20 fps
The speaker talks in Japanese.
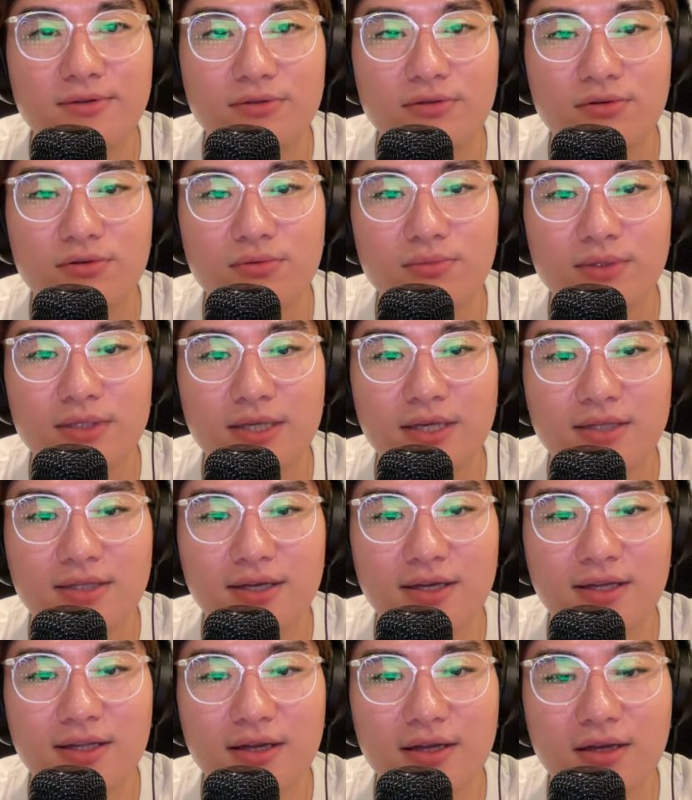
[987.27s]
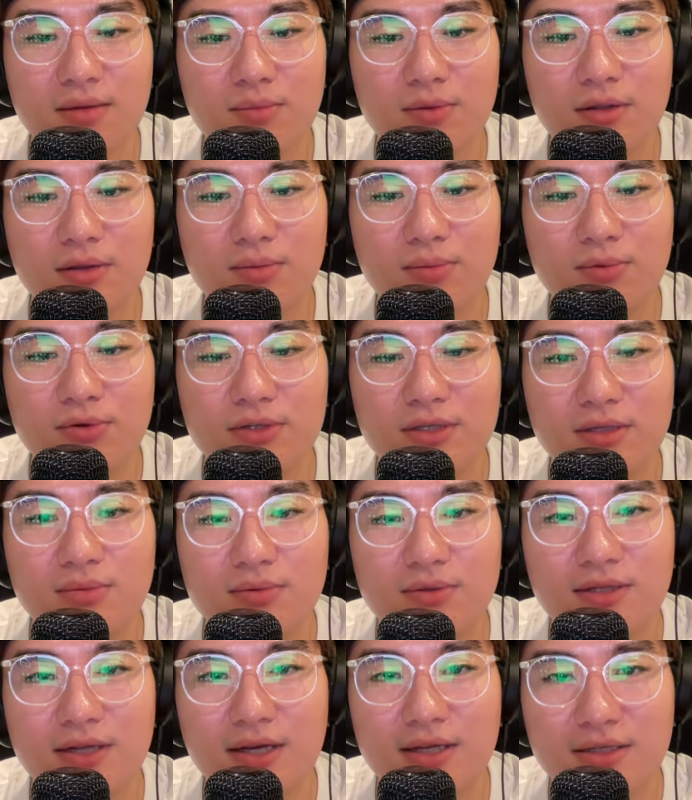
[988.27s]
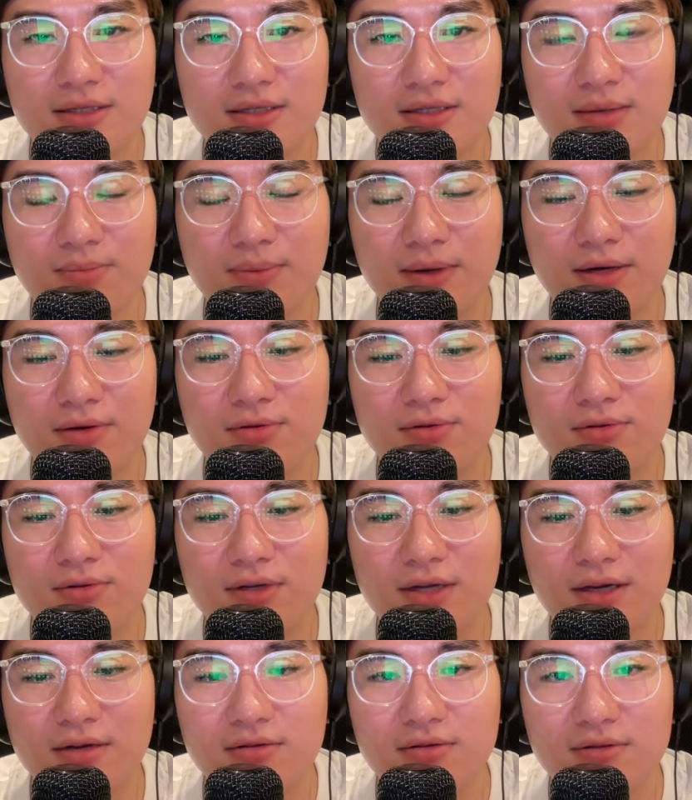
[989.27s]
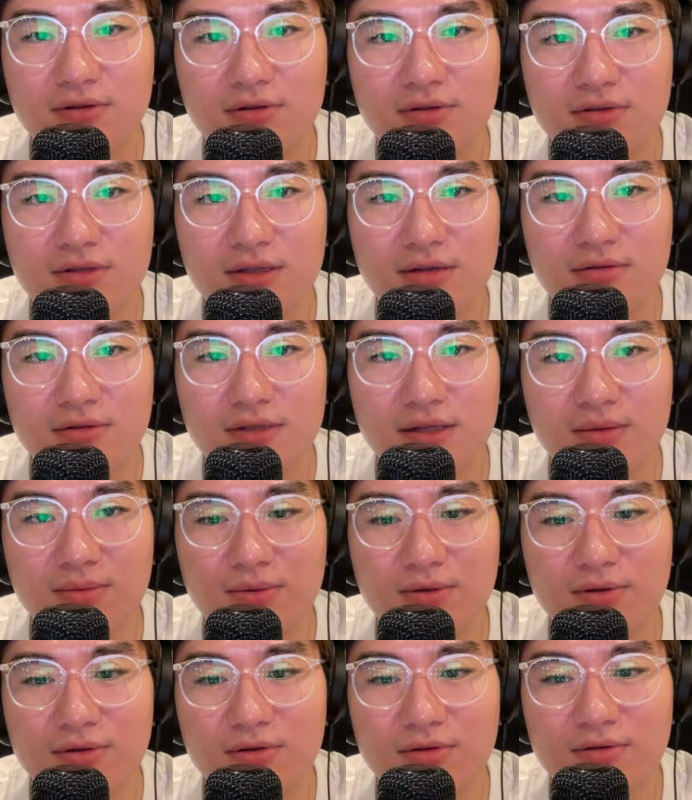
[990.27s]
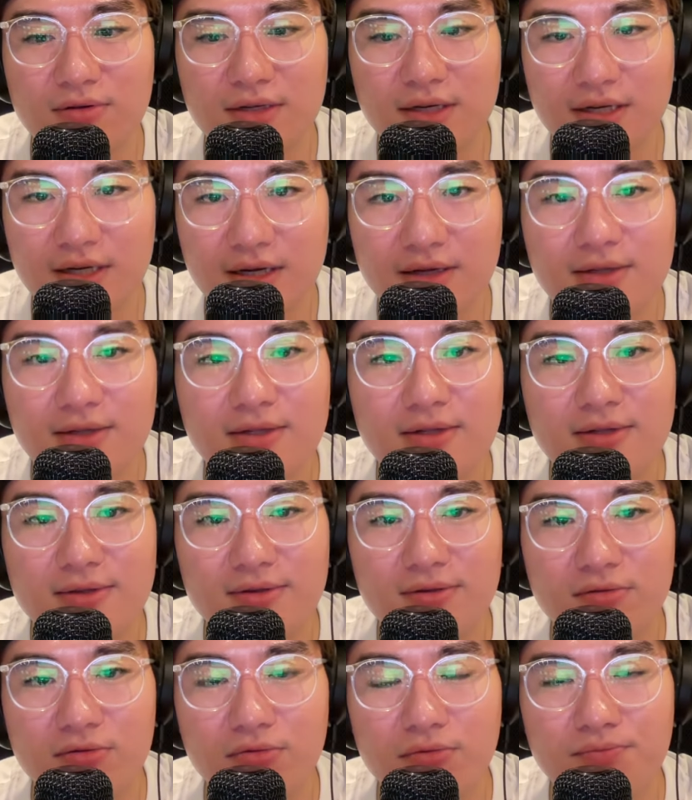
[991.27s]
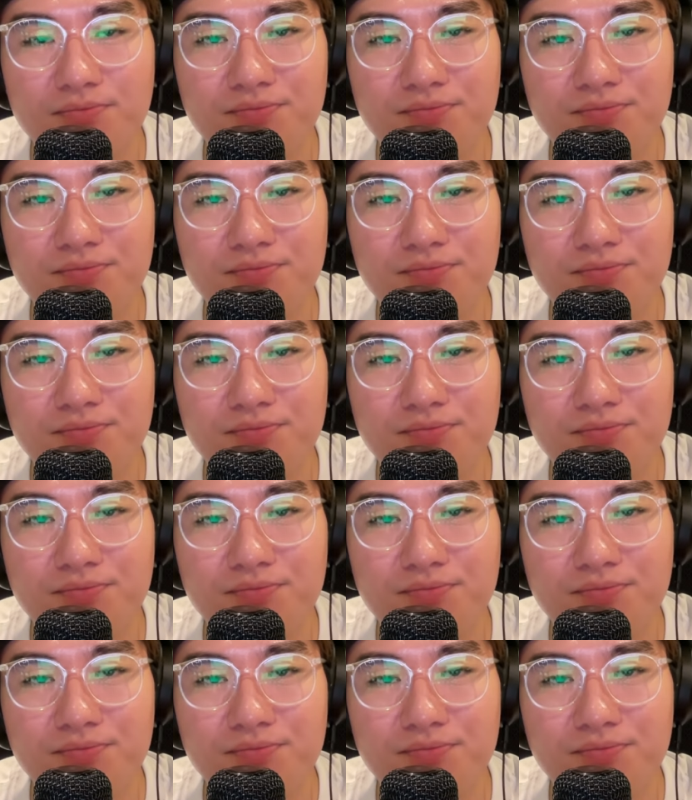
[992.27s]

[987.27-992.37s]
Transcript: そう、まあ、成績だけ見ても申し分ないし、ジャパンホット100取ってるし、デビュー曲から、そう、